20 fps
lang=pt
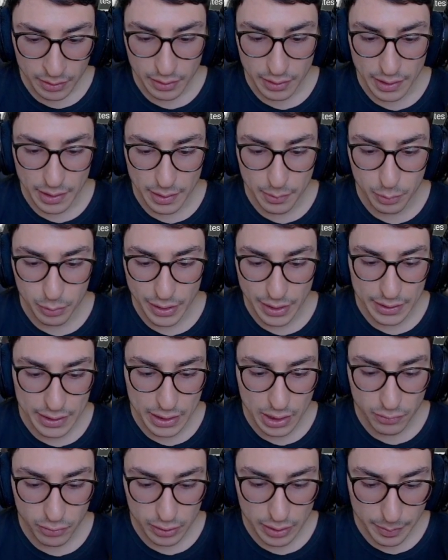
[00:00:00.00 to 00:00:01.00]
é,
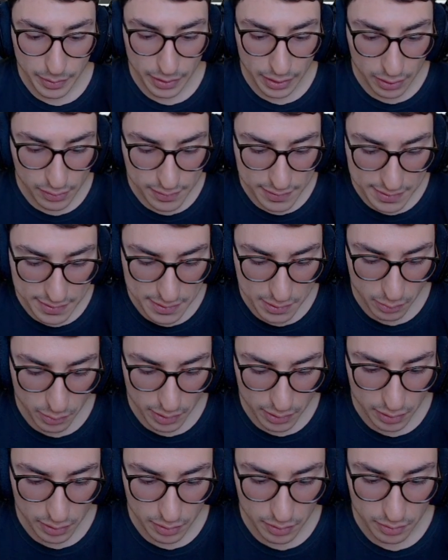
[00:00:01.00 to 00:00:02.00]
bonequinho. Vou estar tá pegando
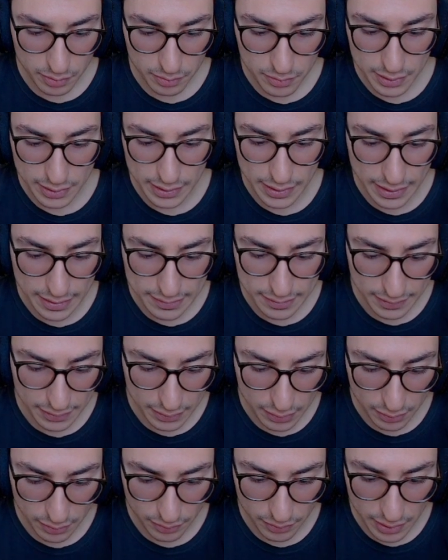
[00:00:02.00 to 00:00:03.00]
250 de graça ali
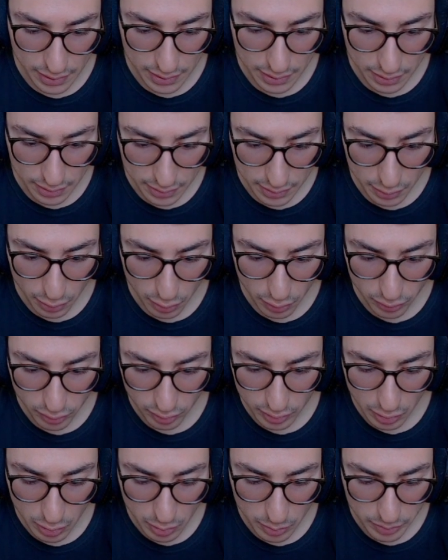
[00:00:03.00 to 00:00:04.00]
que eu vi ali. Eu consigo
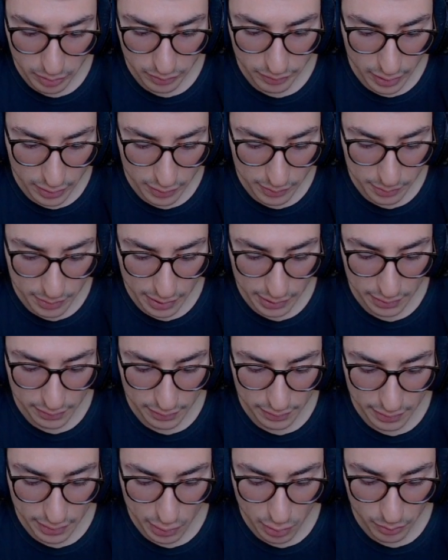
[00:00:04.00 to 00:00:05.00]
estar tá comprando vários
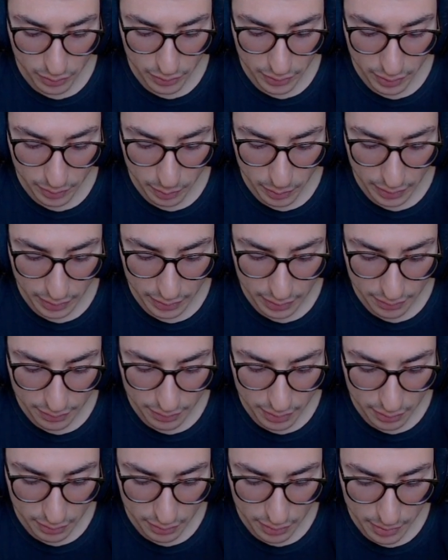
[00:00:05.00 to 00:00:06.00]
bonequinhos aqui, como vocês podem estar tá
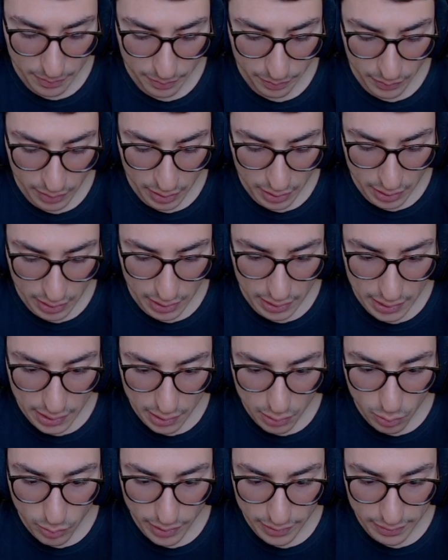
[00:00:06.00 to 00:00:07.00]
vendo, né? E
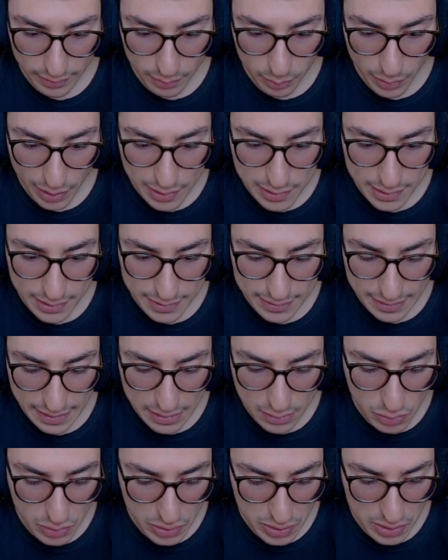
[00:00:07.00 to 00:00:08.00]
com essas moedinhas
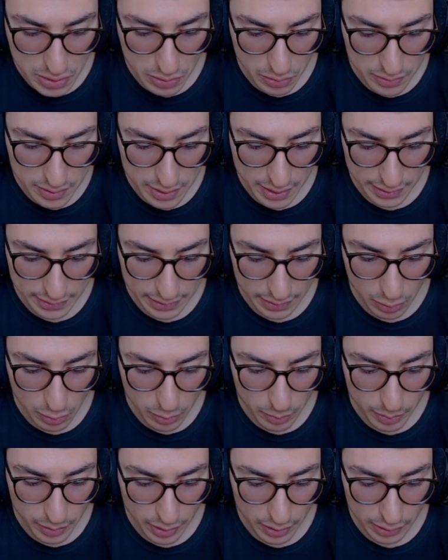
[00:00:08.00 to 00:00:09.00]
azuis a gente consegue estar tá
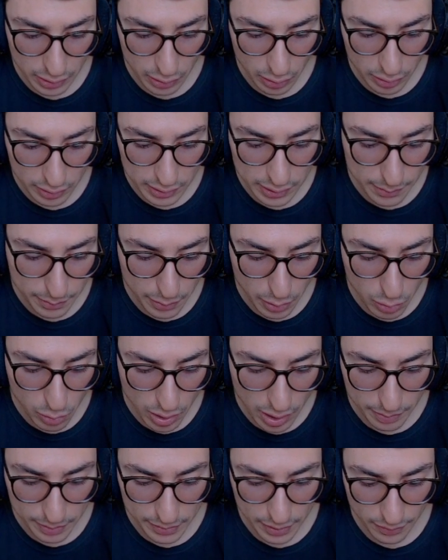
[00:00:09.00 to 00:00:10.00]
comprando aqui, ó, double
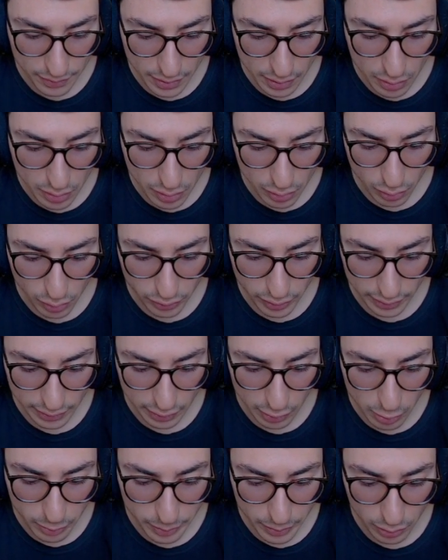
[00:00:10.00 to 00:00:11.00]
up, tá vendo? Consegue estar
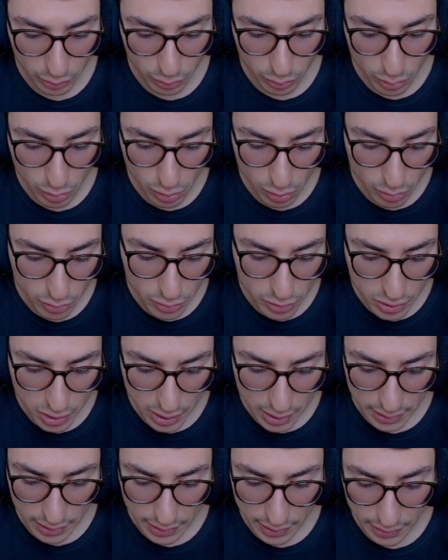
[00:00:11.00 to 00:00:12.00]
tá comprando gold,
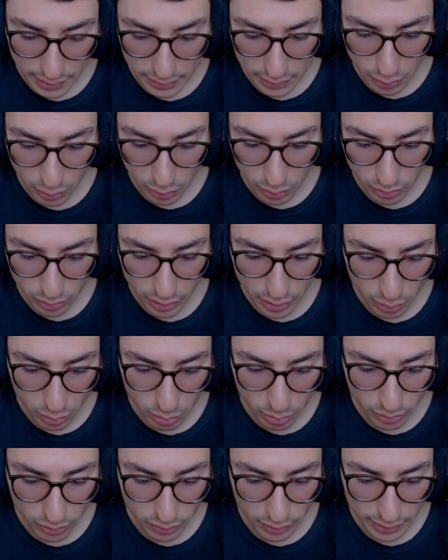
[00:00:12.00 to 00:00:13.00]
entre outros
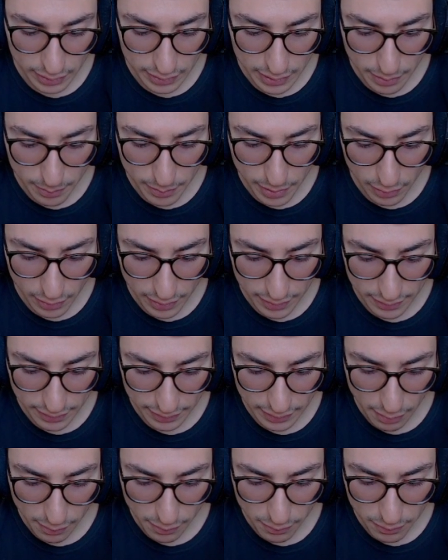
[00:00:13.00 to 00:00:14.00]
recursos aqui também, ó. Esse
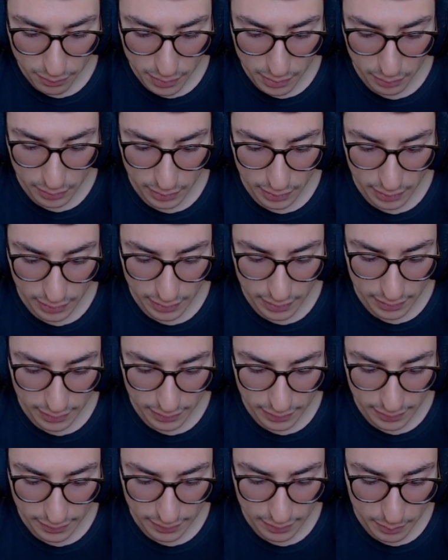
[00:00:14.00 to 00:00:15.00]
aqui é free, vou estar tá clicando
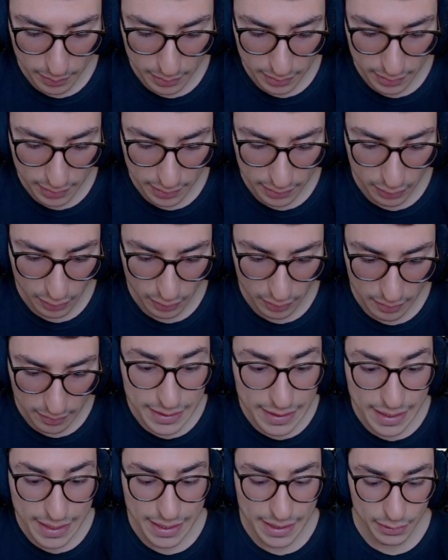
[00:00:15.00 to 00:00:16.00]
aqui em cima dele aqui, ó.
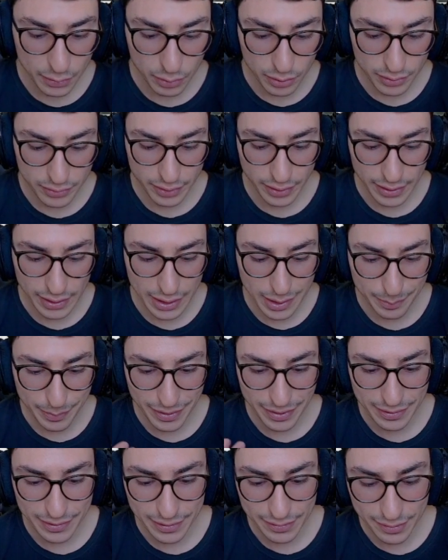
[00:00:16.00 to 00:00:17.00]
Ah, e quando você clica
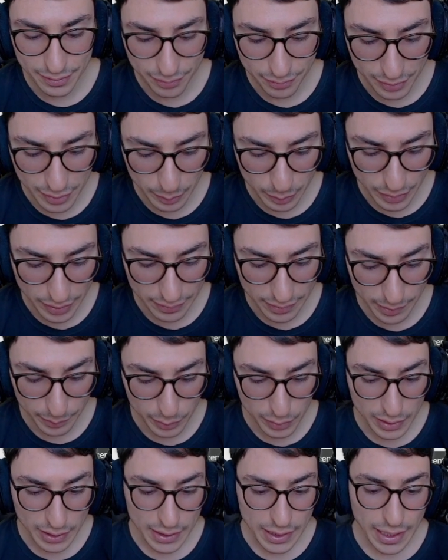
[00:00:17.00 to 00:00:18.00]
pra, nesse free, por
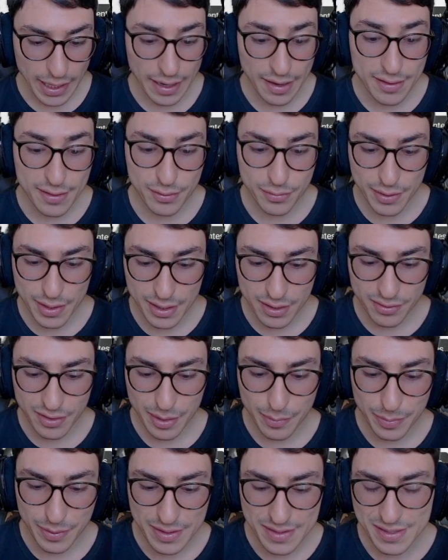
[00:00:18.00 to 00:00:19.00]
exemplo, às vezes vai
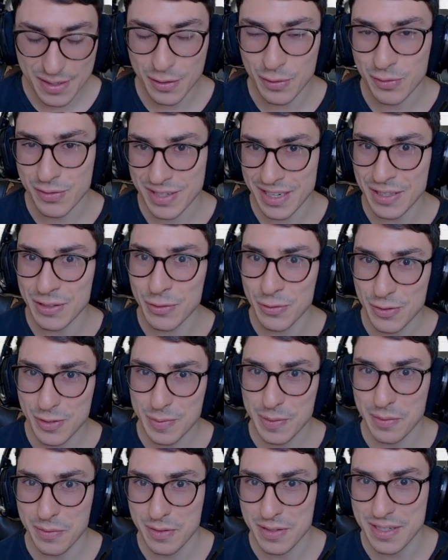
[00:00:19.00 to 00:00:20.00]
aparecer alguns anúncios
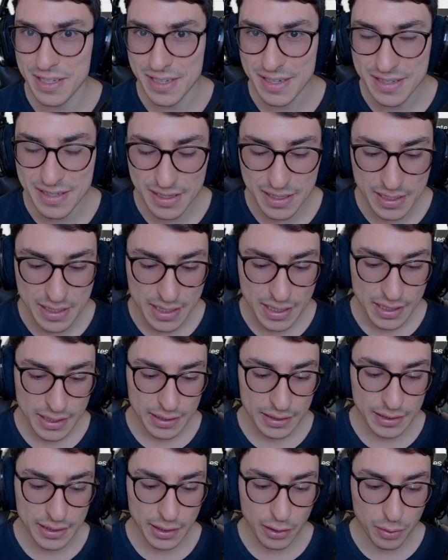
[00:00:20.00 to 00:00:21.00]
para vocês aí,
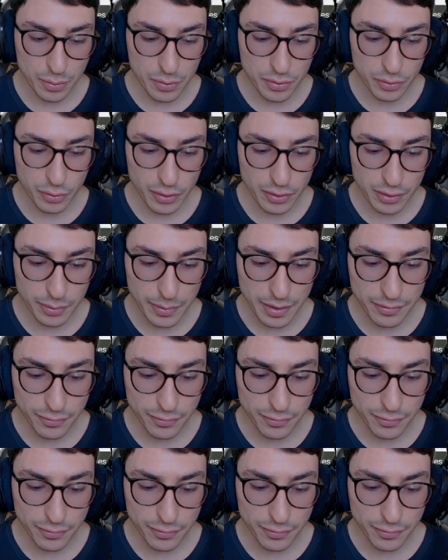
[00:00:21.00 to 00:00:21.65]
que é como se fosse uma